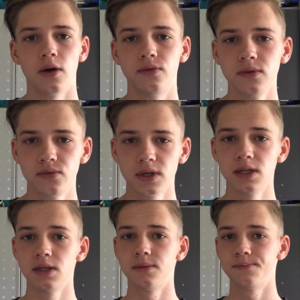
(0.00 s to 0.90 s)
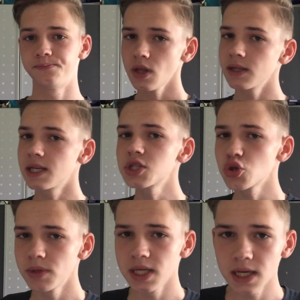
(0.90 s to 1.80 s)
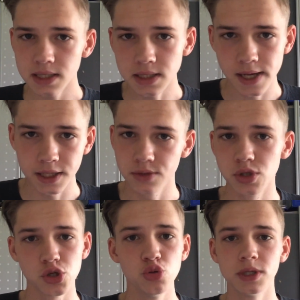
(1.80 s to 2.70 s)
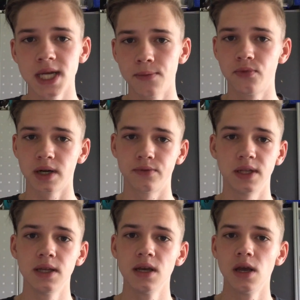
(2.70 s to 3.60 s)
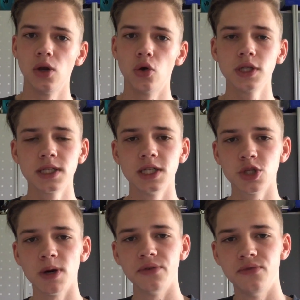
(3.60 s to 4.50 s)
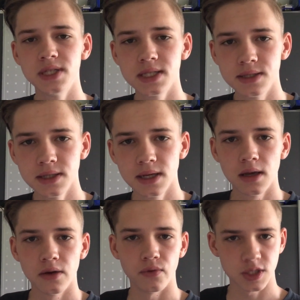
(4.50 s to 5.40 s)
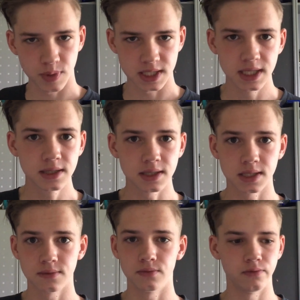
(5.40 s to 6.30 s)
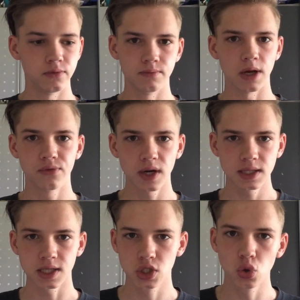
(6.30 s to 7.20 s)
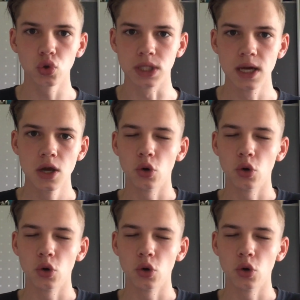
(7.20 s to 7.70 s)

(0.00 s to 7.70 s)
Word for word: Auf jeden Fall, ähm, das ist schon mal die erste Sache, die mich übelst abfuckt, wenn Leute nicht mal wissen, was passiert ist. Mein Vater ist tot.